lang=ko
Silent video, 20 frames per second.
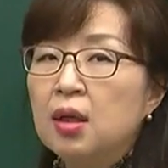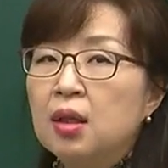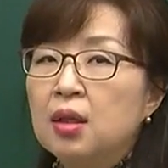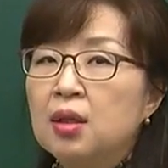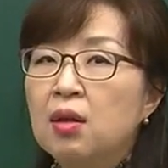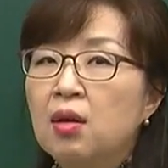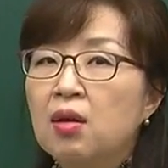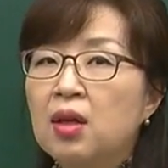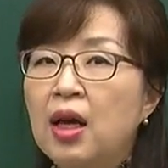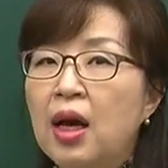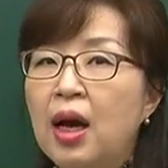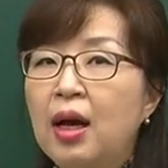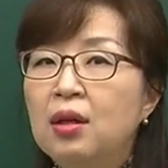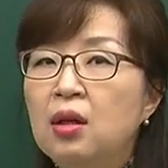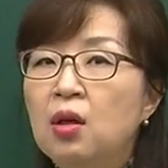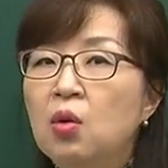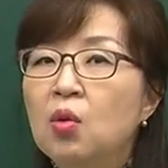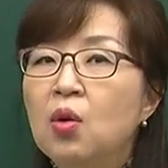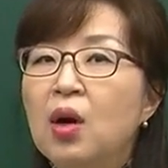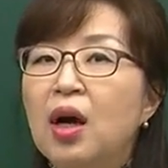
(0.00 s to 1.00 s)
그렇게
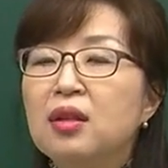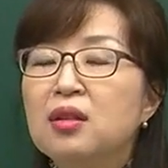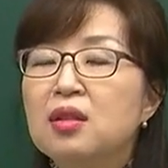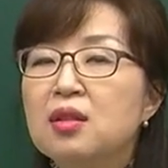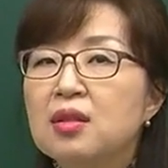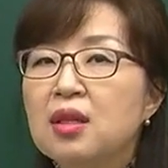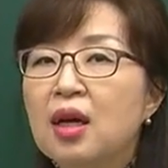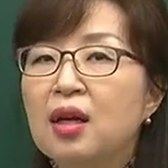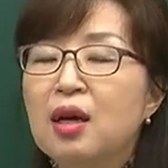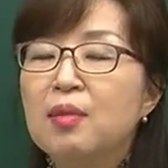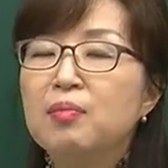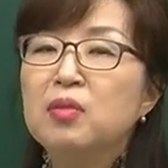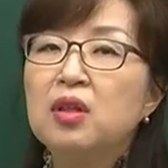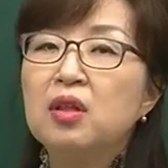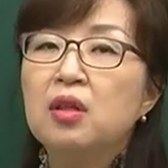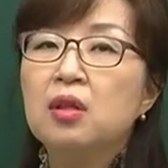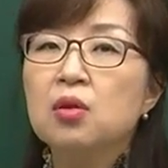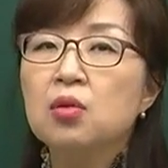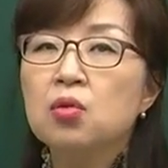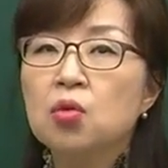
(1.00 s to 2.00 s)
하려고 하는
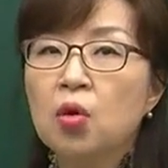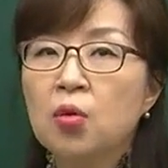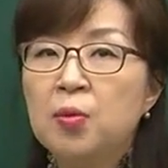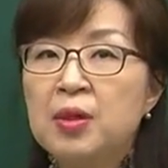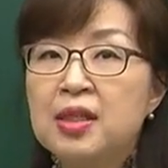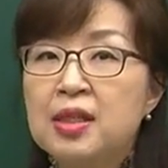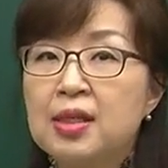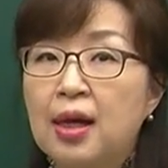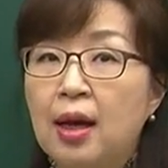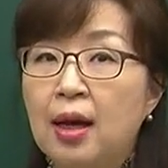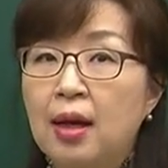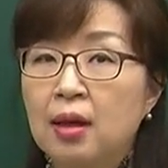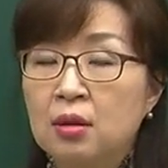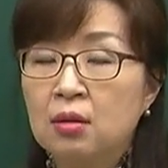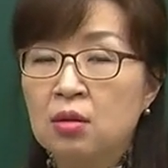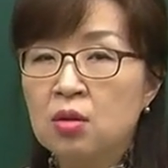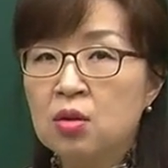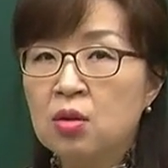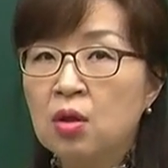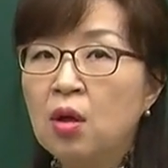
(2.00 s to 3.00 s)
사람들, 소비자,
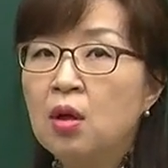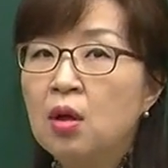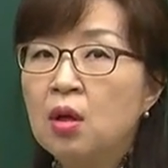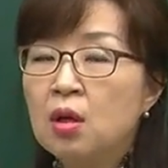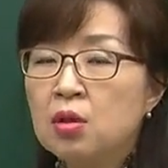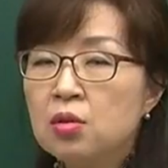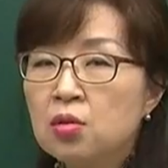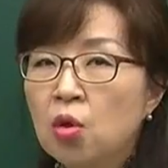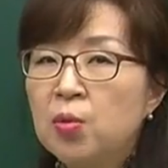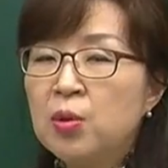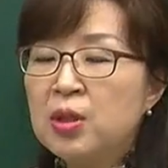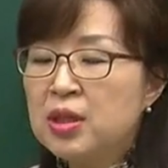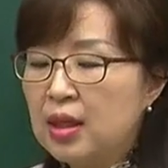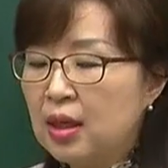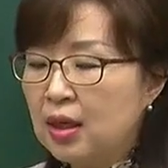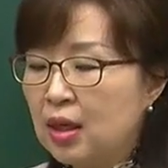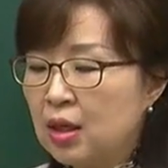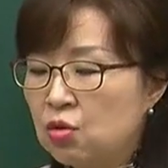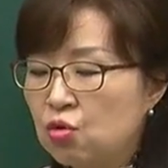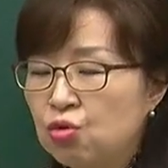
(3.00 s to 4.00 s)
그렇죠?
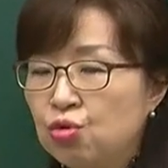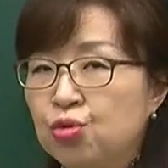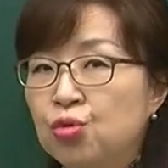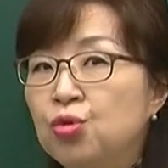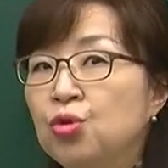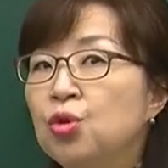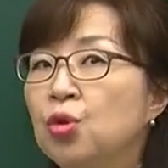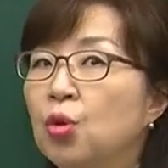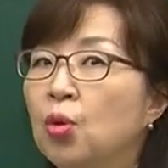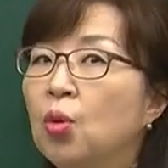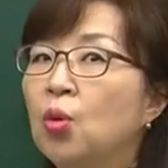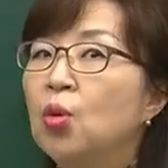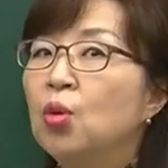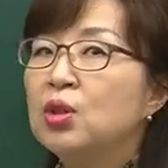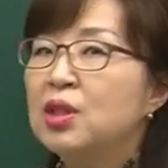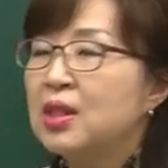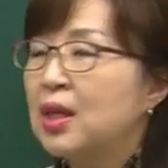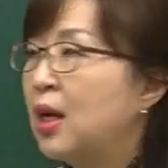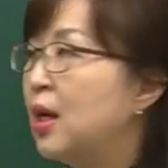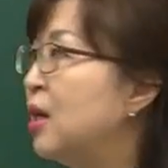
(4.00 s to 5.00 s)
소비자가
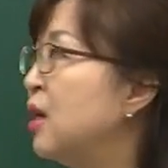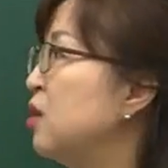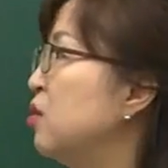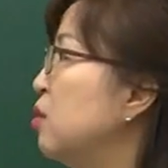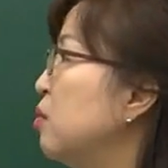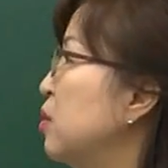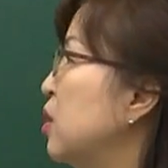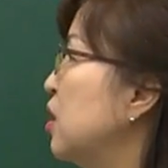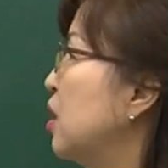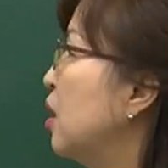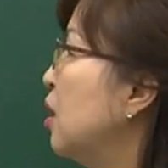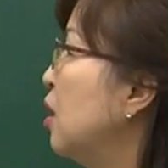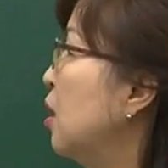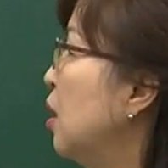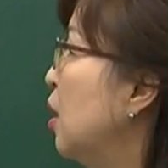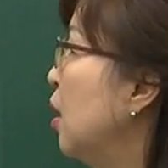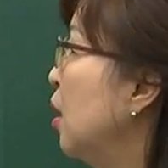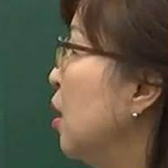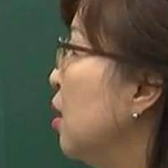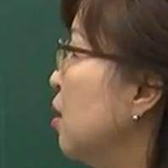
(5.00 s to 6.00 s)
수요자가 됩니다.
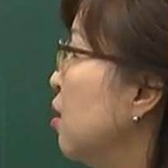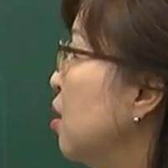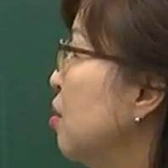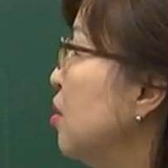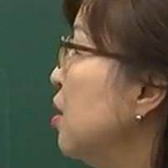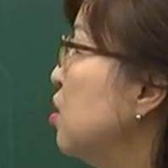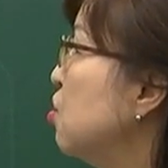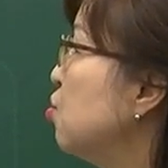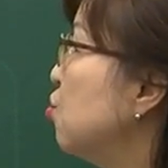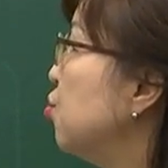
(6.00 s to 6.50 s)
그러면